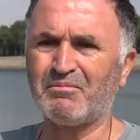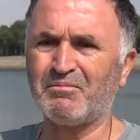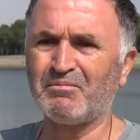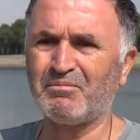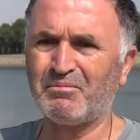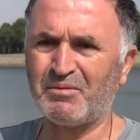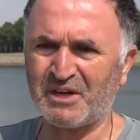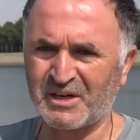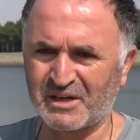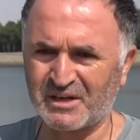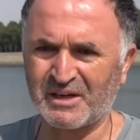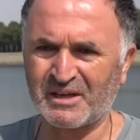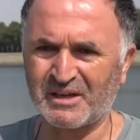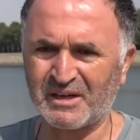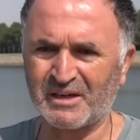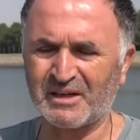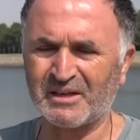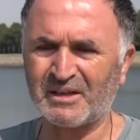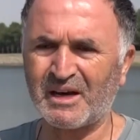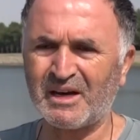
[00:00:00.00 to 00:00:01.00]
bir
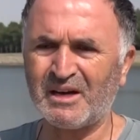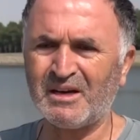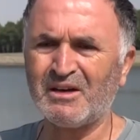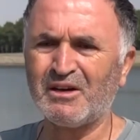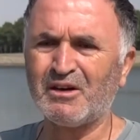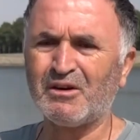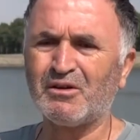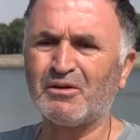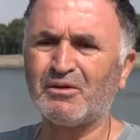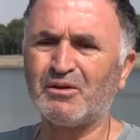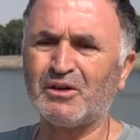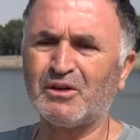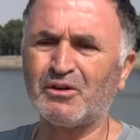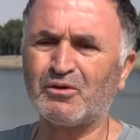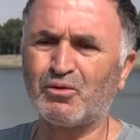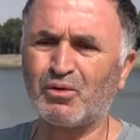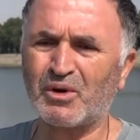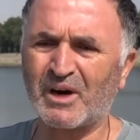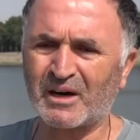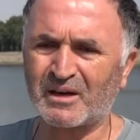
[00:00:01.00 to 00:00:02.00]
nedeni de e,
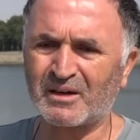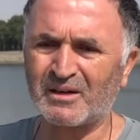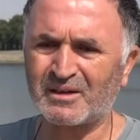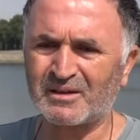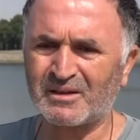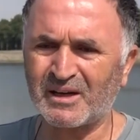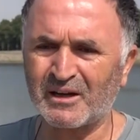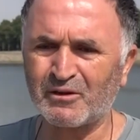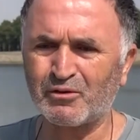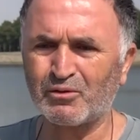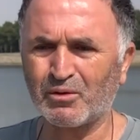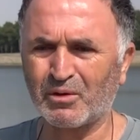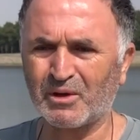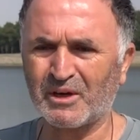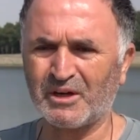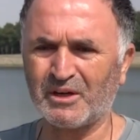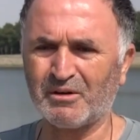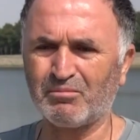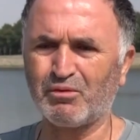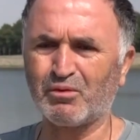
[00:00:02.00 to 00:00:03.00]
kuraklıktan
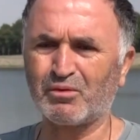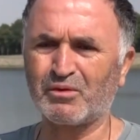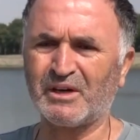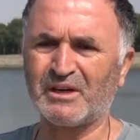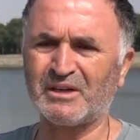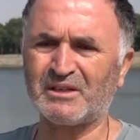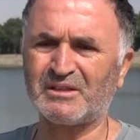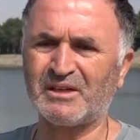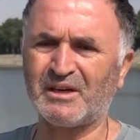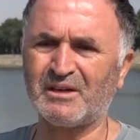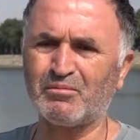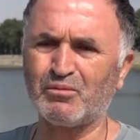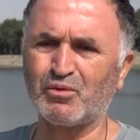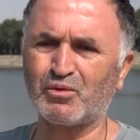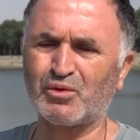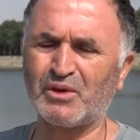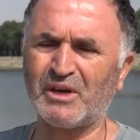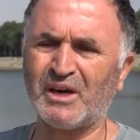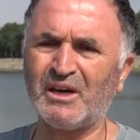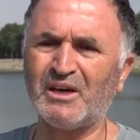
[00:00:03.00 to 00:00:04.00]
dolayı Bulgaristan'ın bu
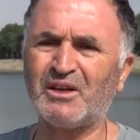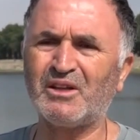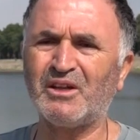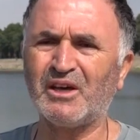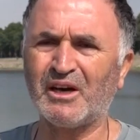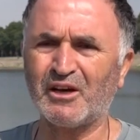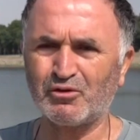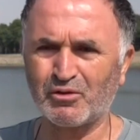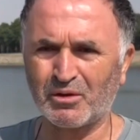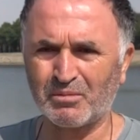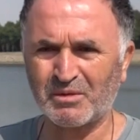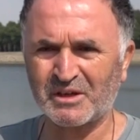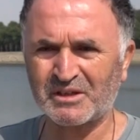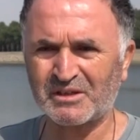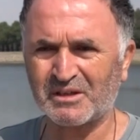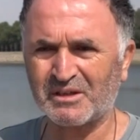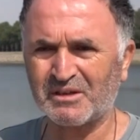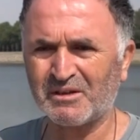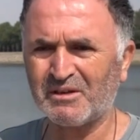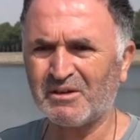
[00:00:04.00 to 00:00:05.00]
suya ihtiyacı
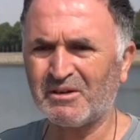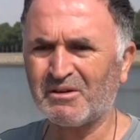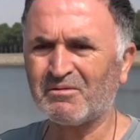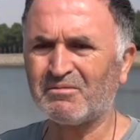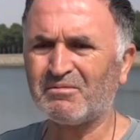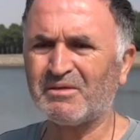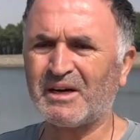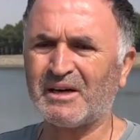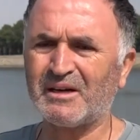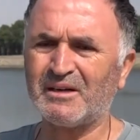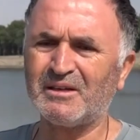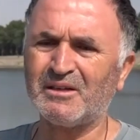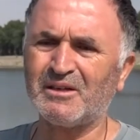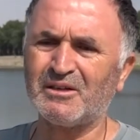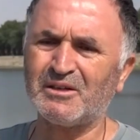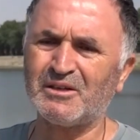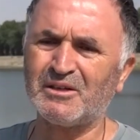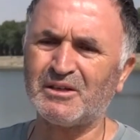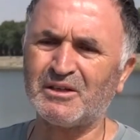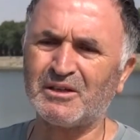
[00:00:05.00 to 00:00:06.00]
olması ve
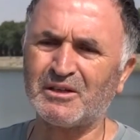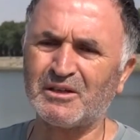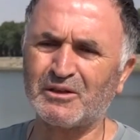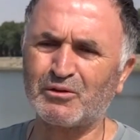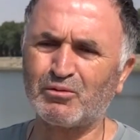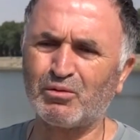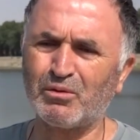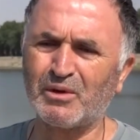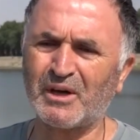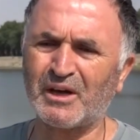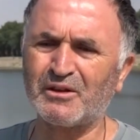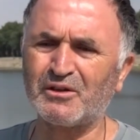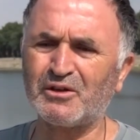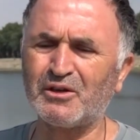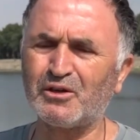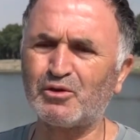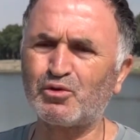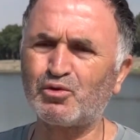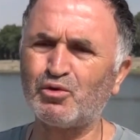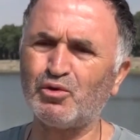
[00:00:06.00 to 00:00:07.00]
e,
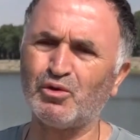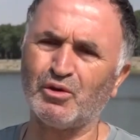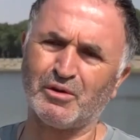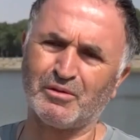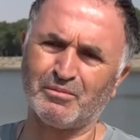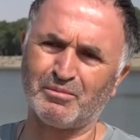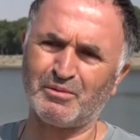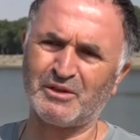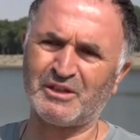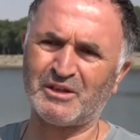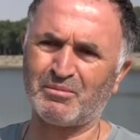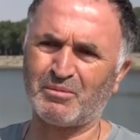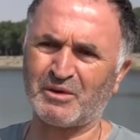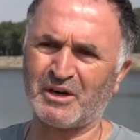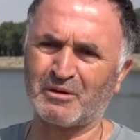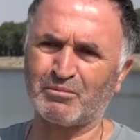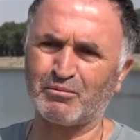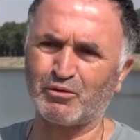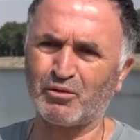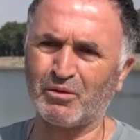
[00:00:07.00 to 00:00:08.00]
kullandığı suyu bize
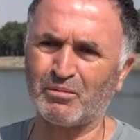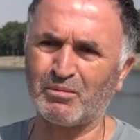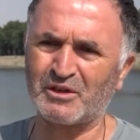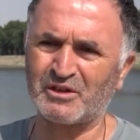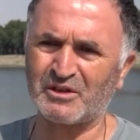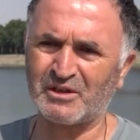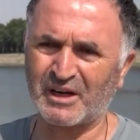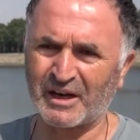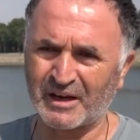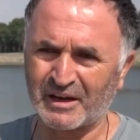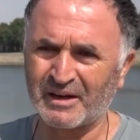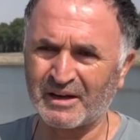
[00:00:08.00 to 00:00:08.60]
bırakmış olmasından